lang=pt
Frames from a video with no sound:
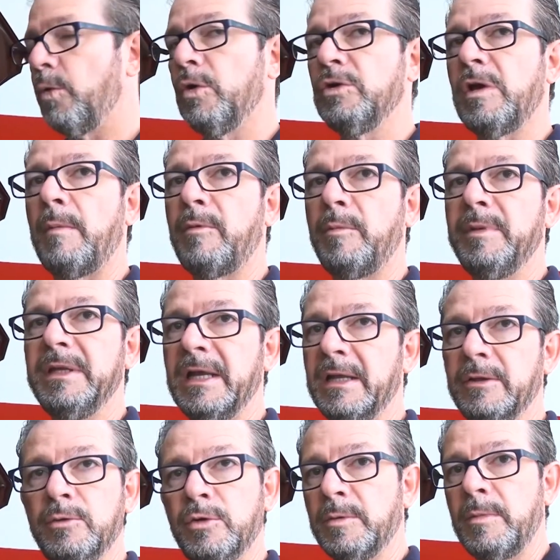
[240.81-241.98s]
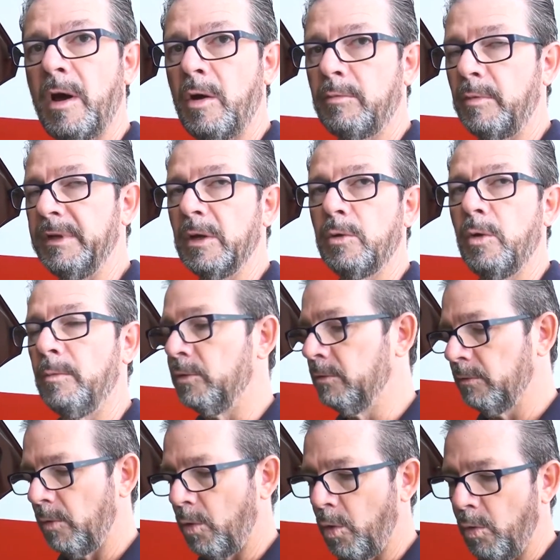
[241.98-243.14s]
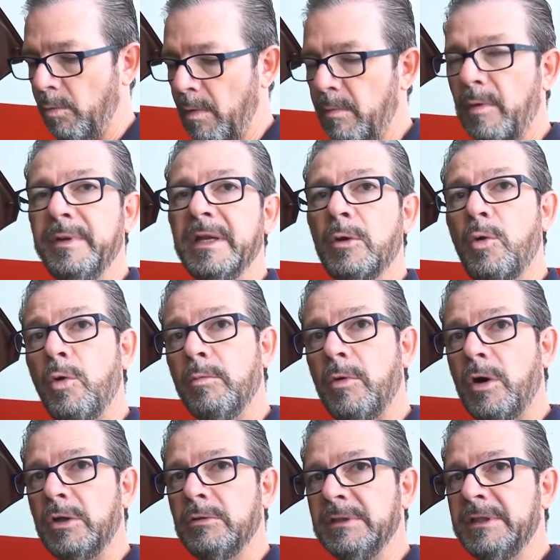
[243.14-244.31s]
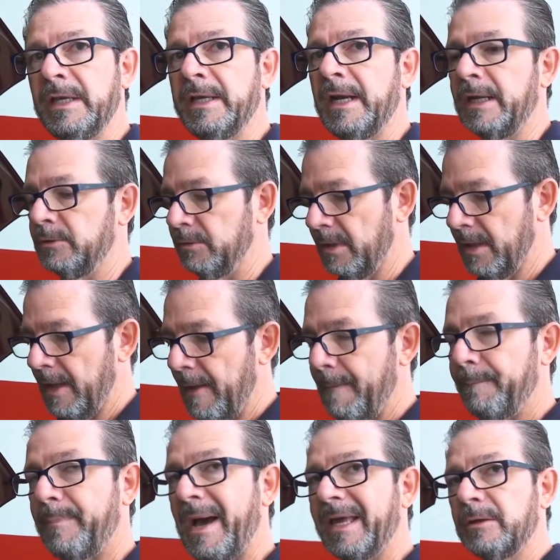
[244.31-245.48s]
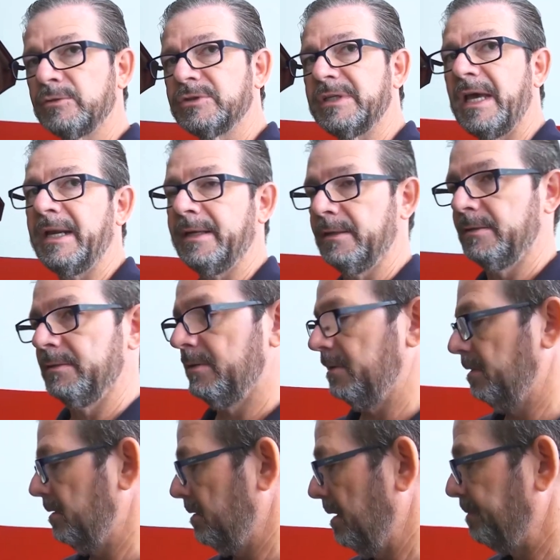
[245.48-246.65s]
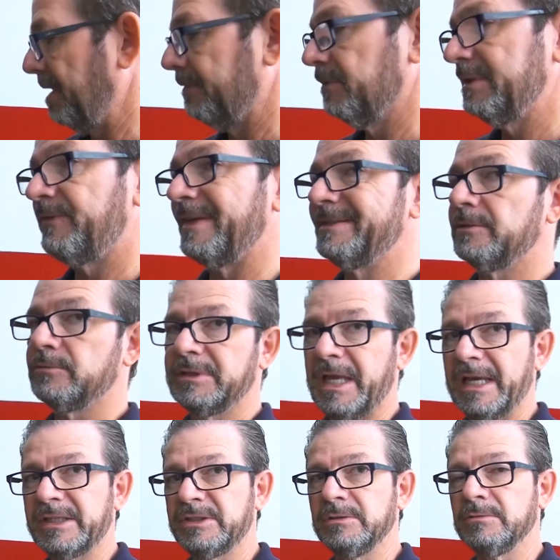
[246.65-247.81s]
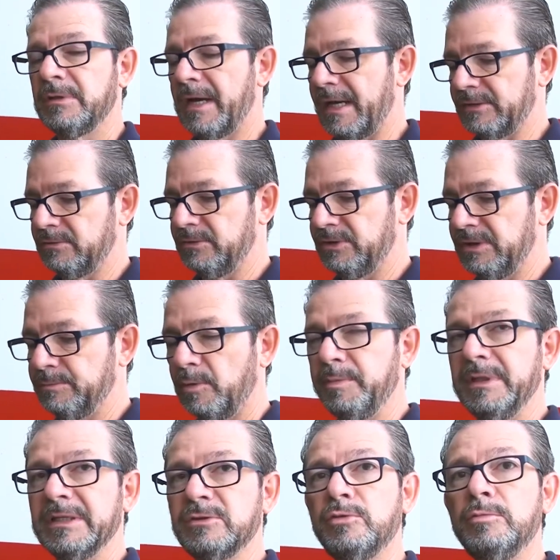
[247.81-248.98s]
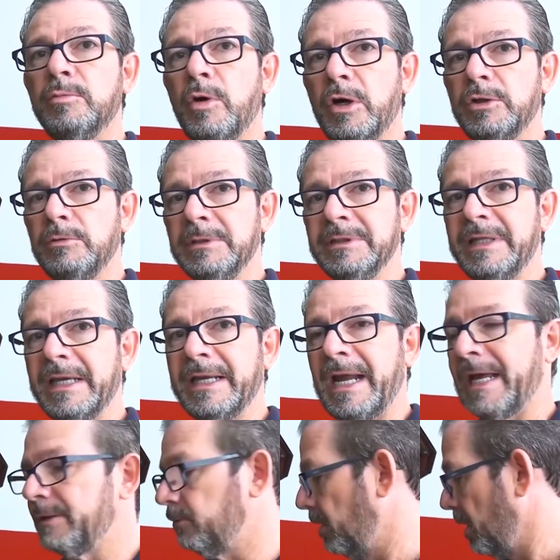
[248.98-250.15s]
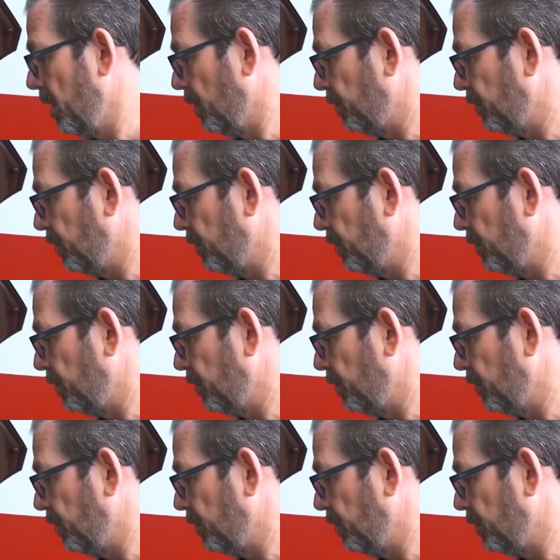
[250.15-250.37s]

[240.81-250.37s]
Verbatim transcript: quando é uma bobina normal, bobina comum, ou uma bobina com módulo integrado. Para usar, para você fazer o teste, no caso de bobinas com módulo integrado,